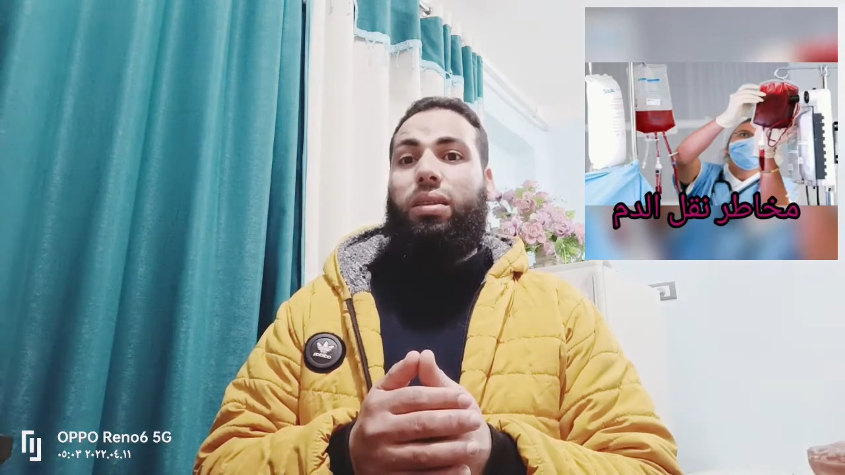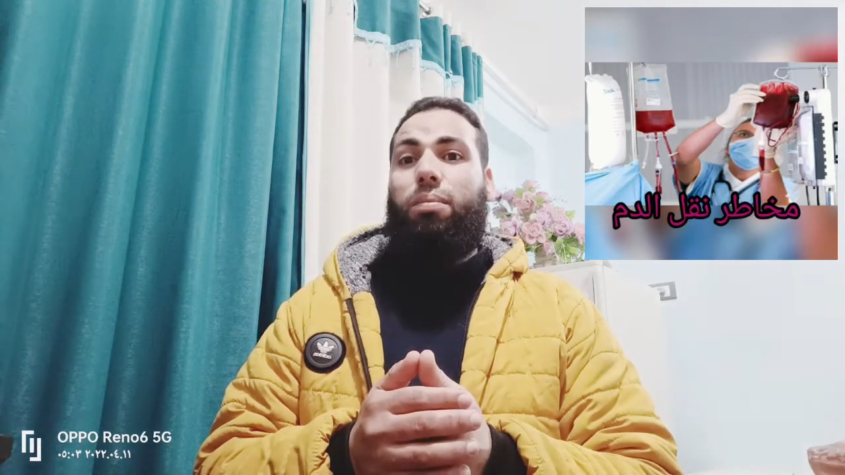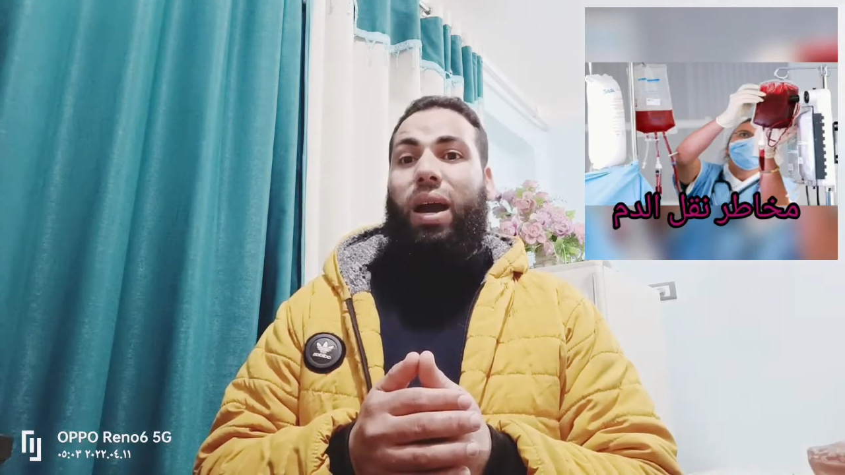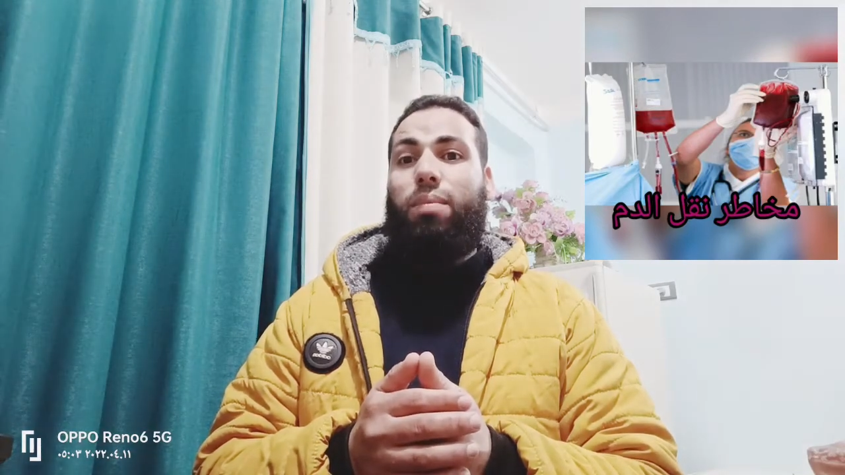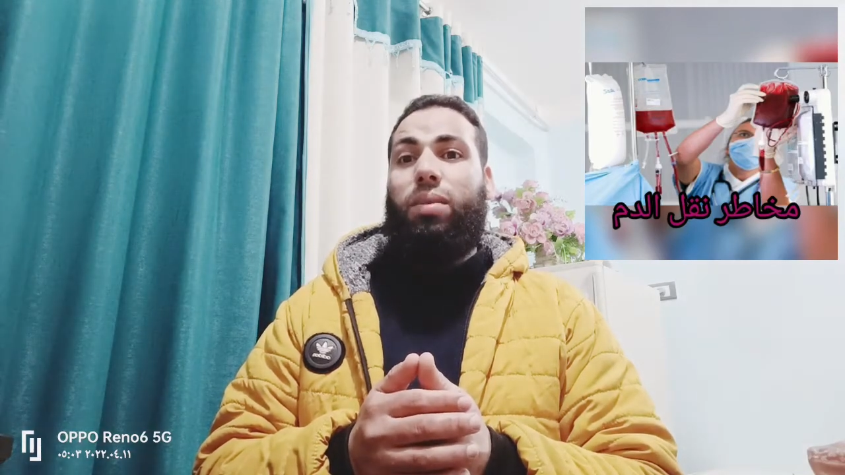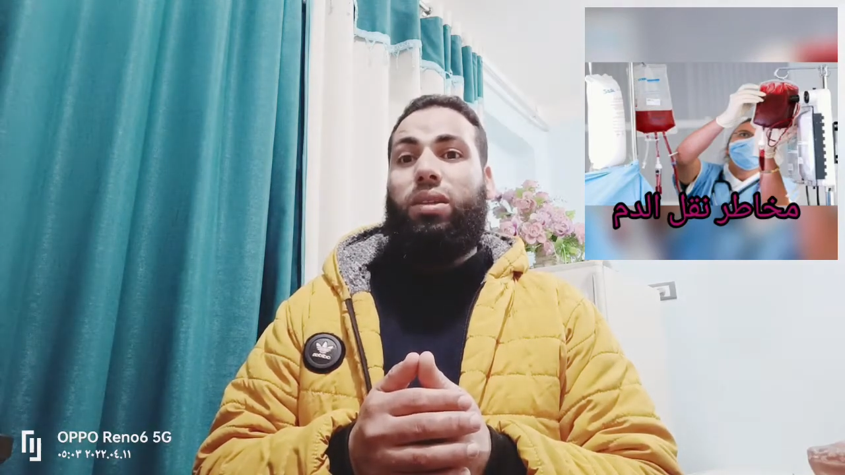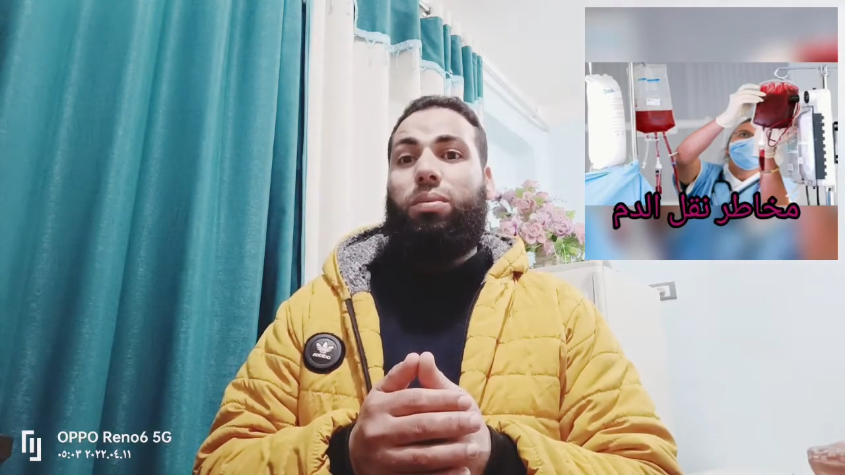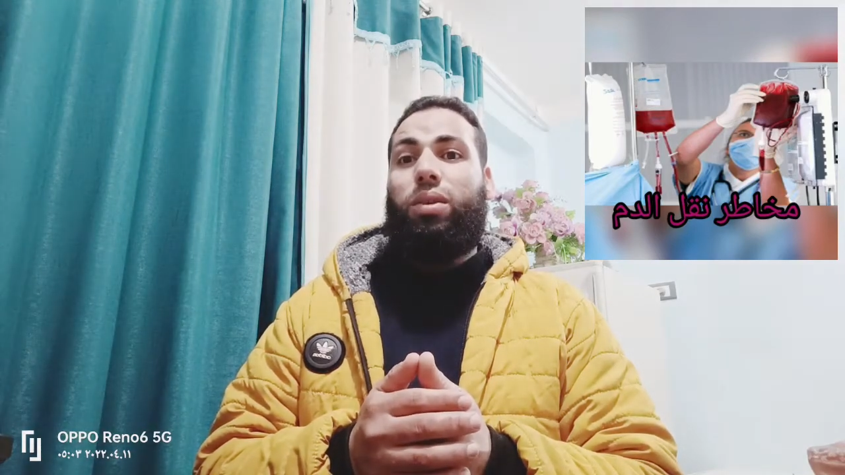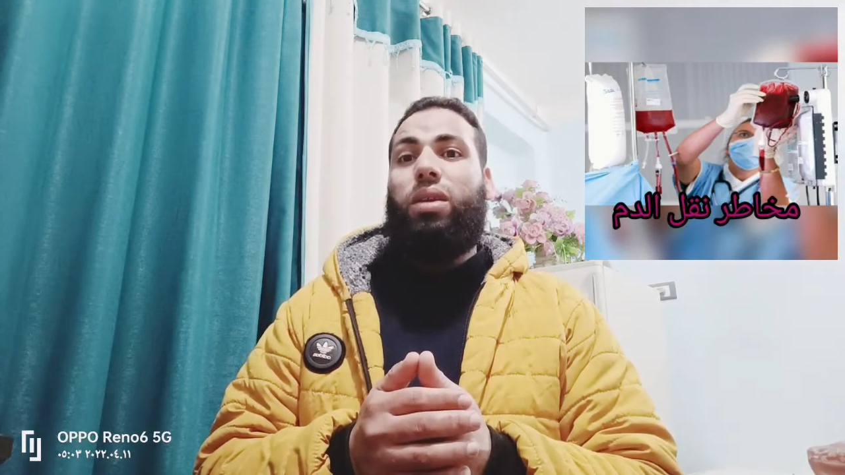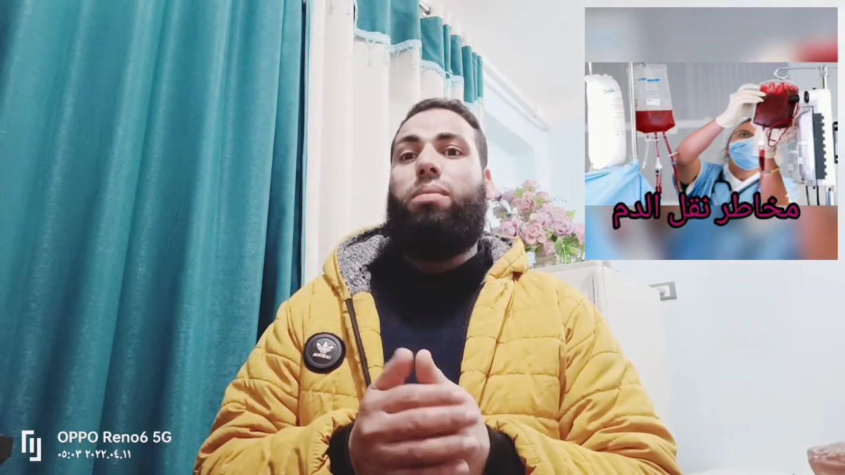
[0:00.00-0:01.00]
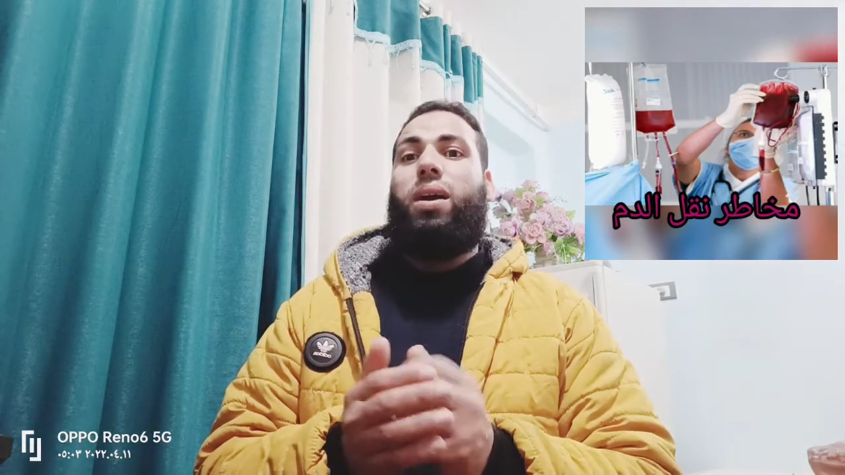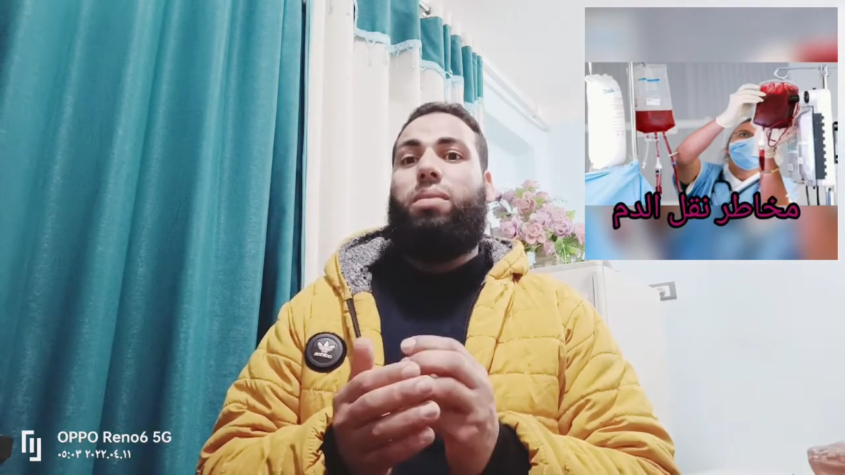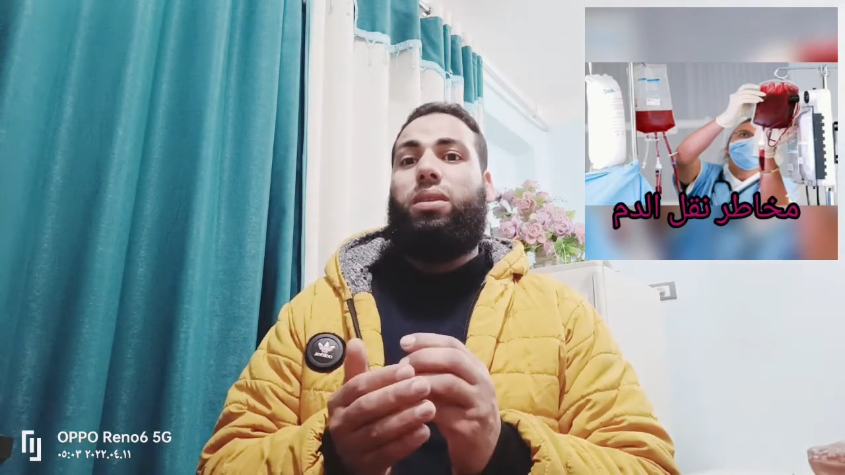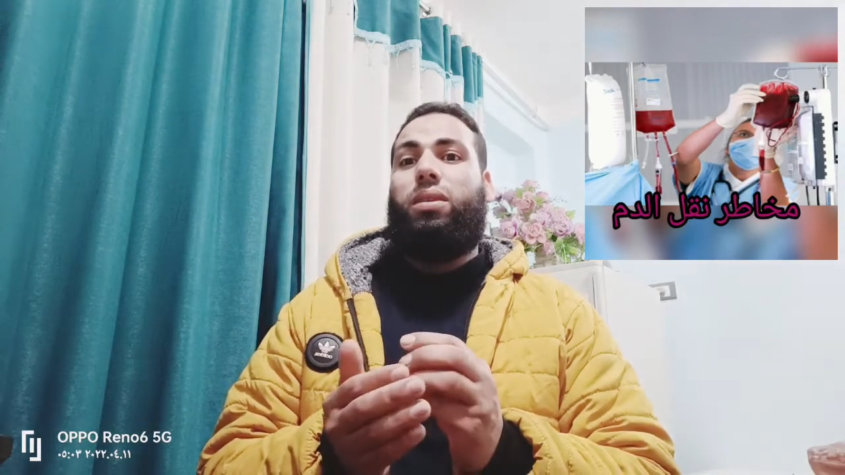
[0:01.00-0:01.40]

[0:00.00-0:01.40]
محمد إبراهيم أحمد